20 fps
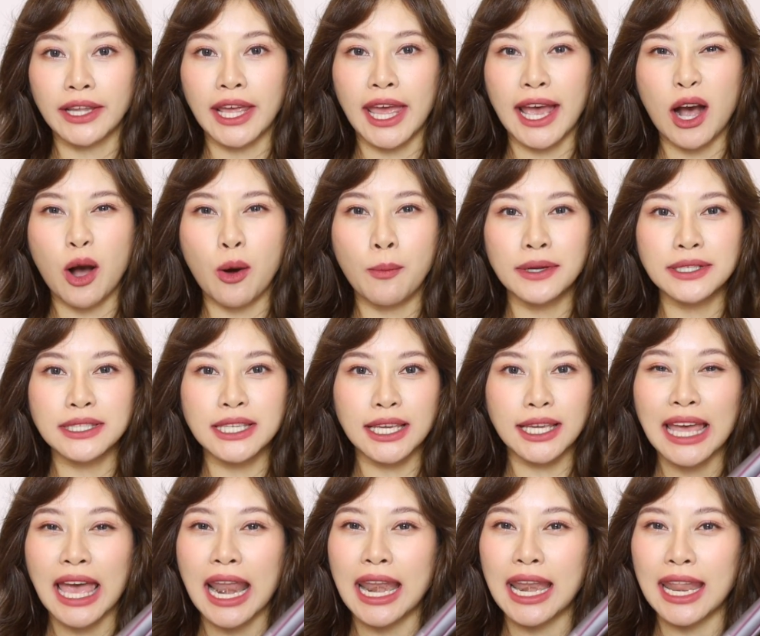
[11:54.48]
นไงเขาไม่ใช่
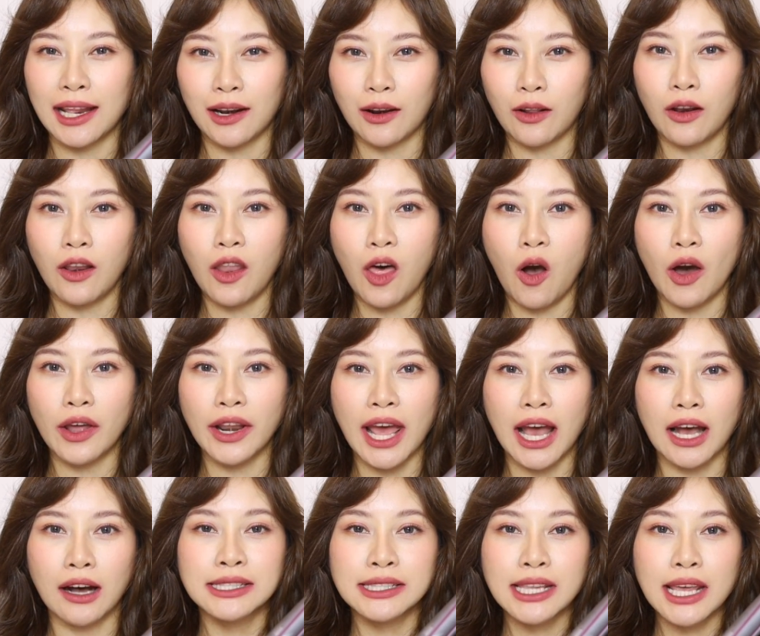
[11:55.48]
แกนเหล็กร้อนๆ
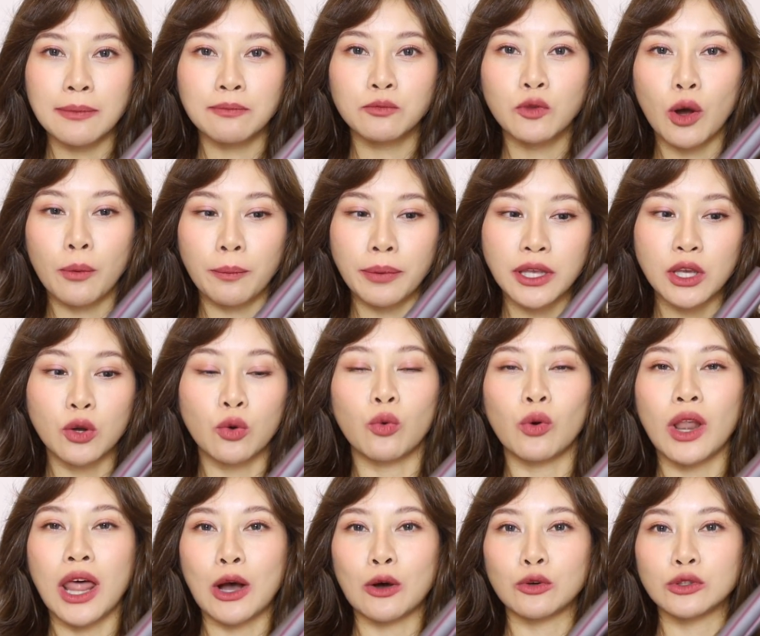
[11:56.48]
อ่ะเซฟต่อผิว
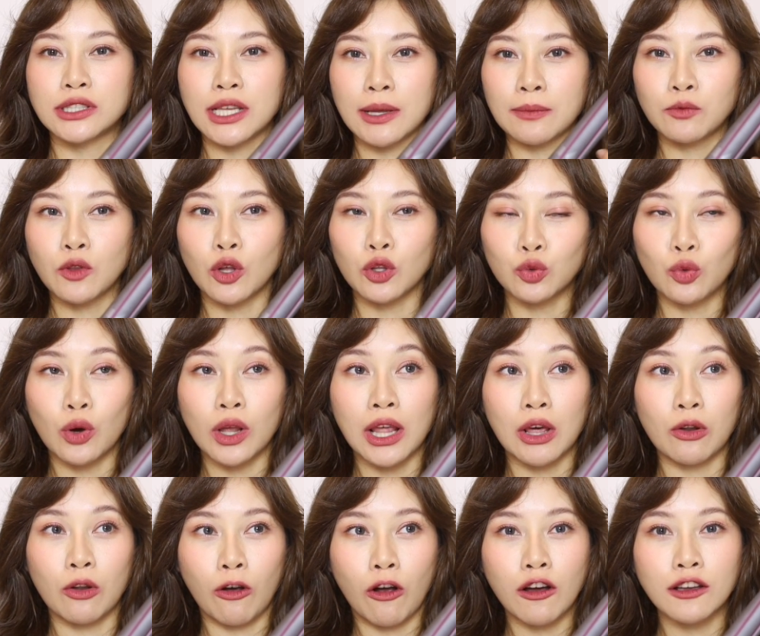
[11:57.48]
เราเซฟต่อตัว
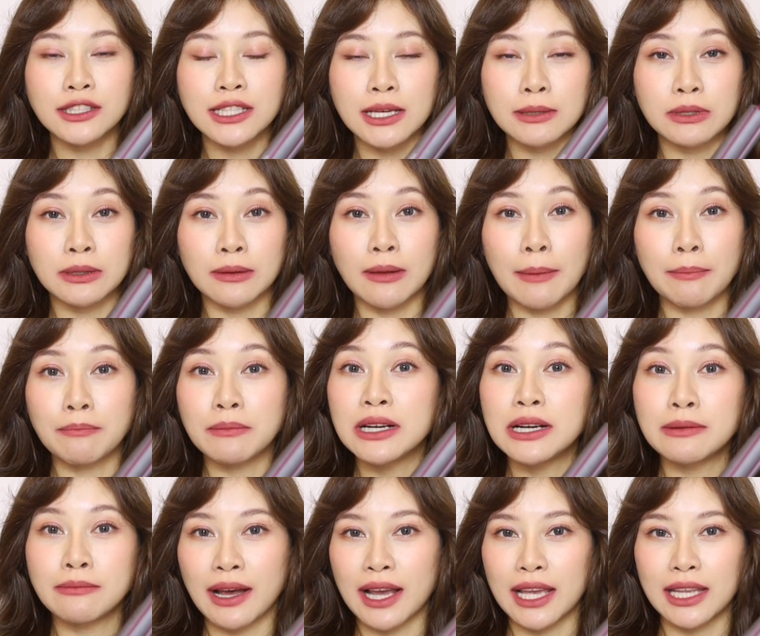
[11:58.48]
เราแล้วก็เซฟสำหรับมื
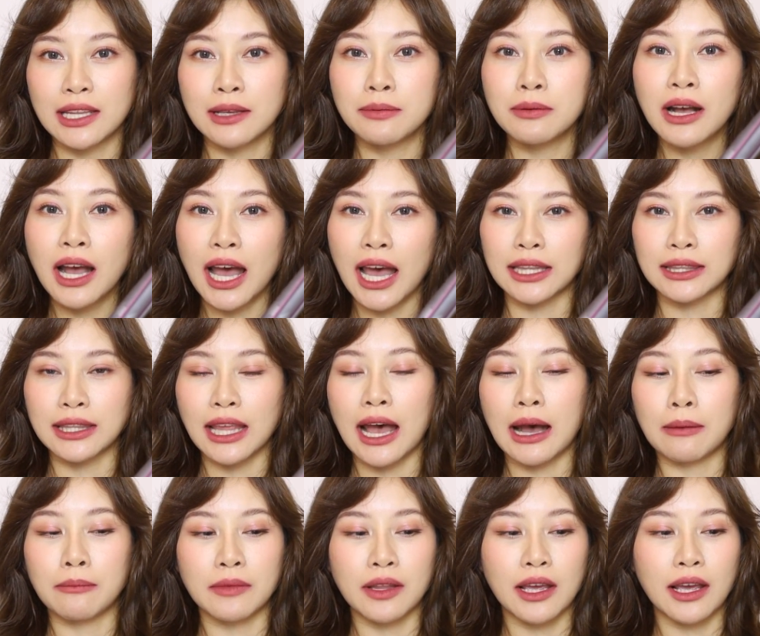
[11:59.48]
อใหม่ที่เพิ่งหัด
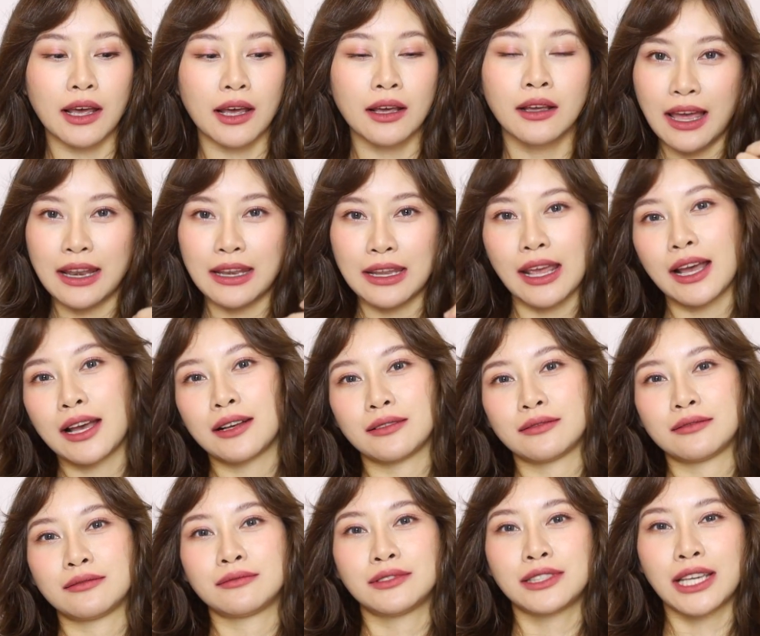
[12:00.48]
ทำนะคะอันเนี้ย
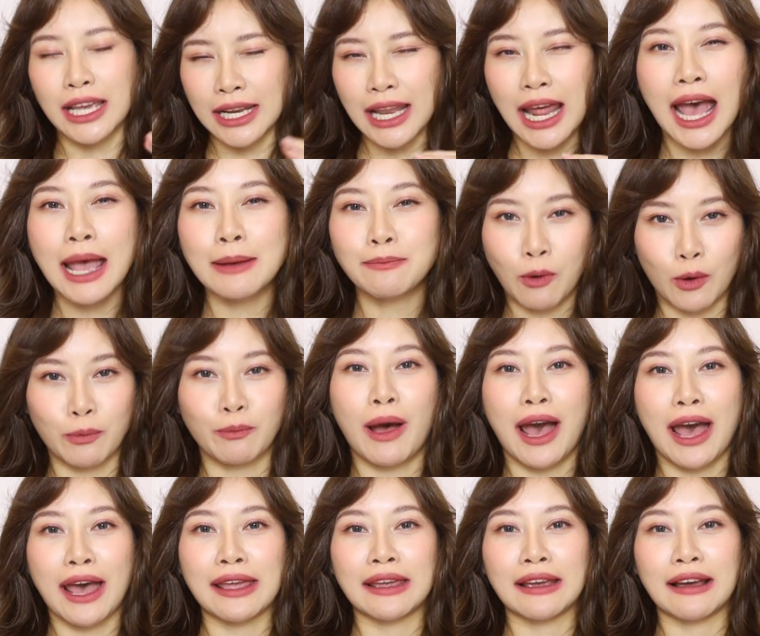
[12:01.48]
ใช้ได้ปลอดภัย